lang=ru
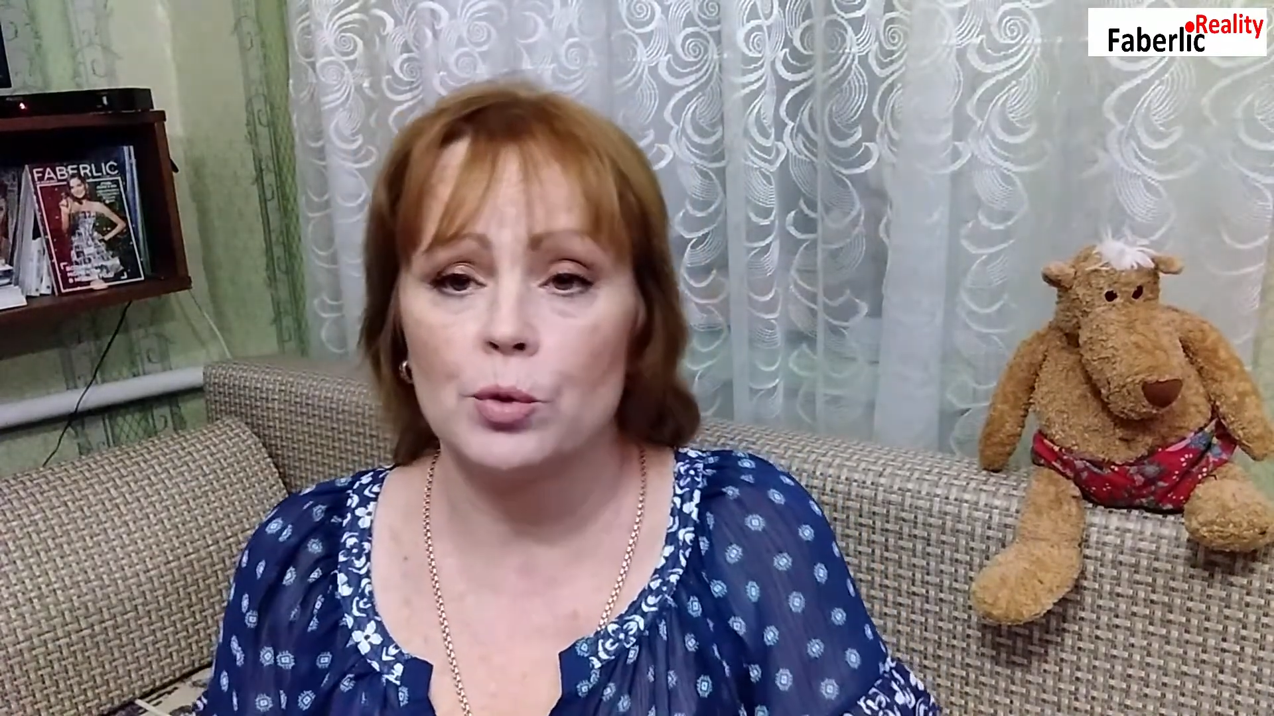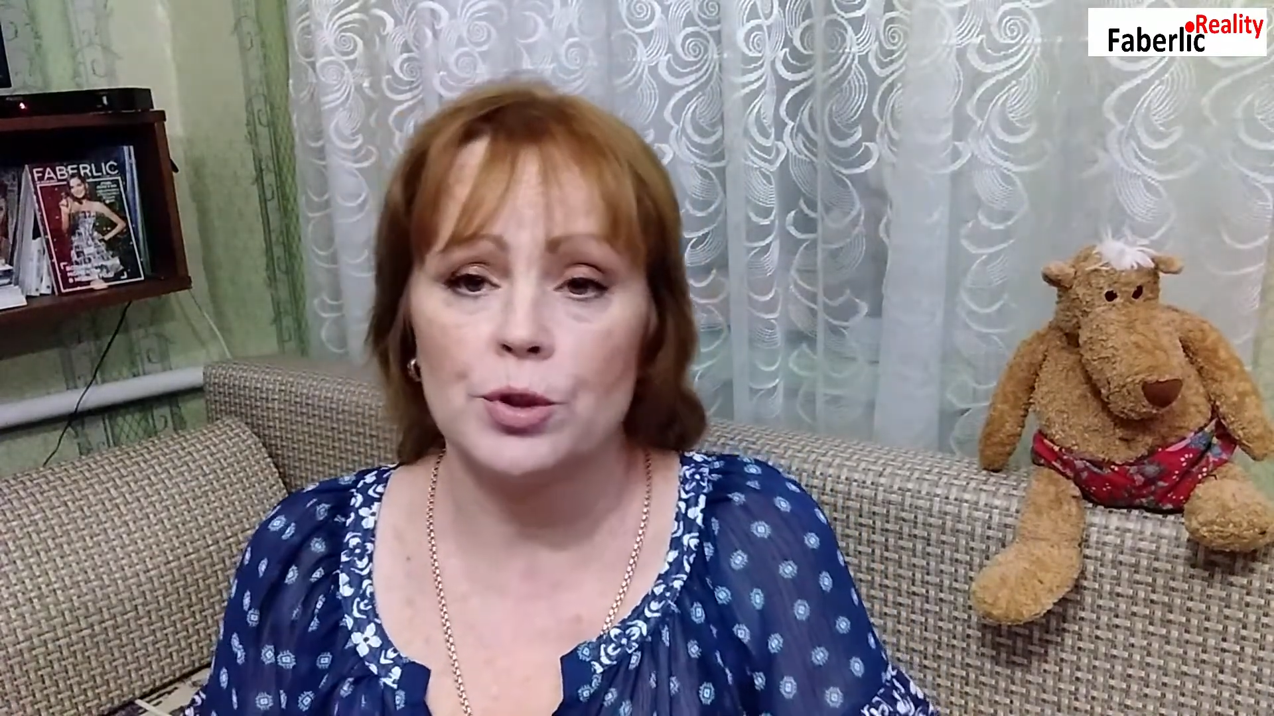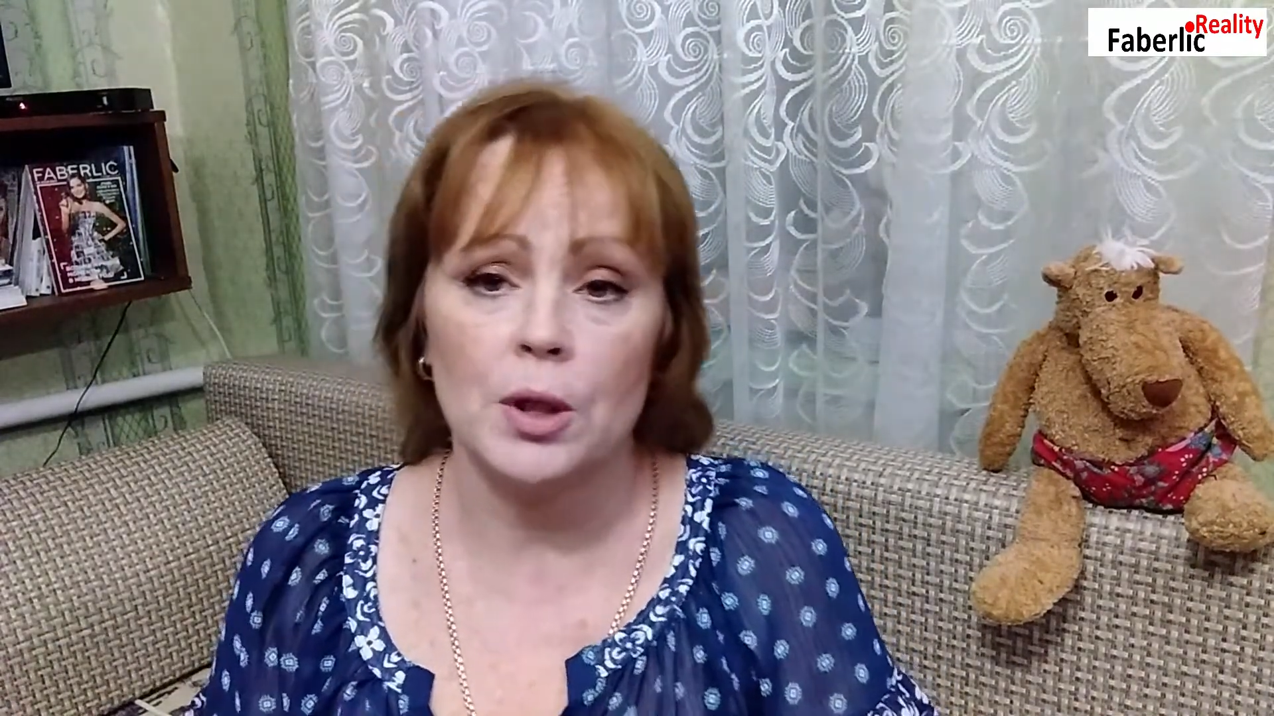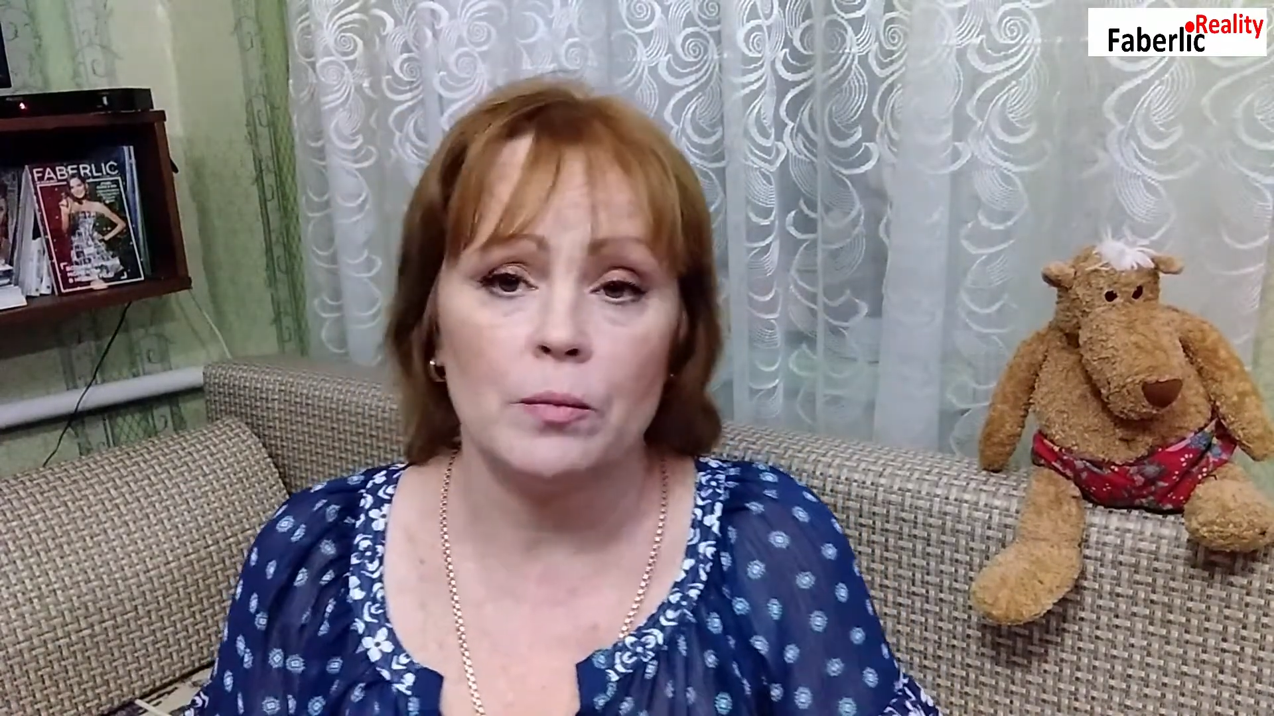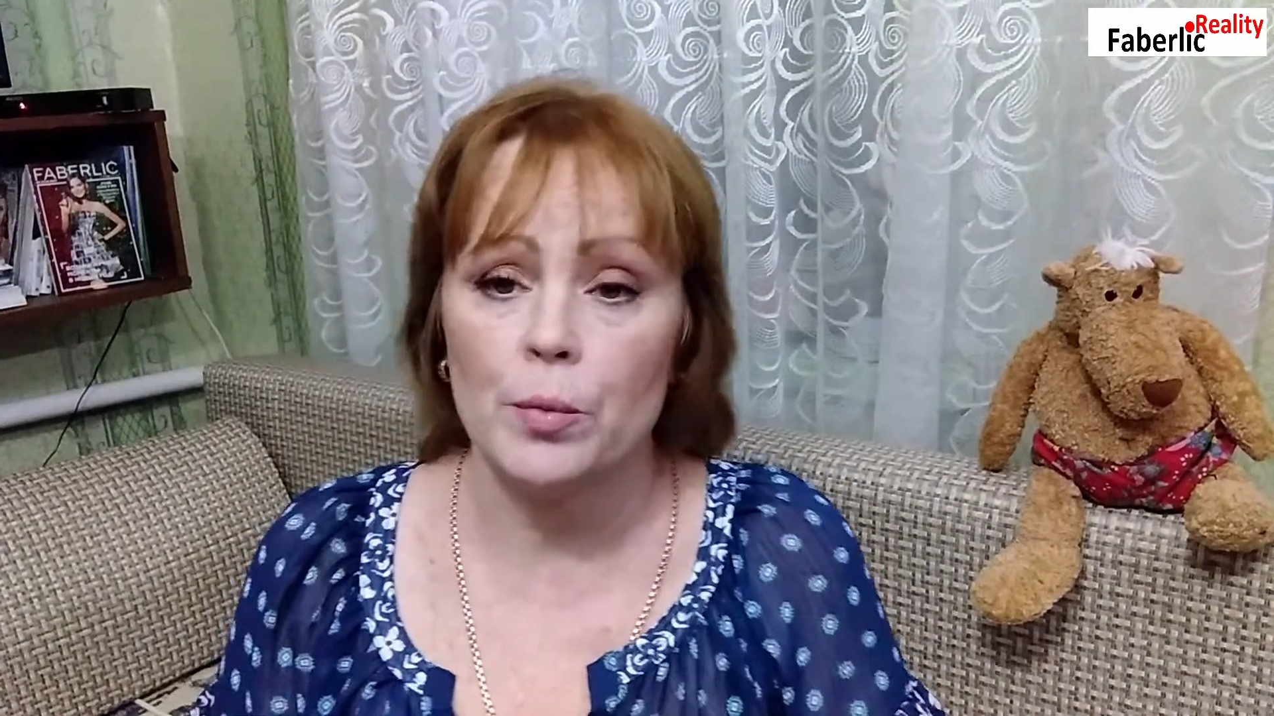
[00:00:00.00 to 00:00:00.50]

друзьям,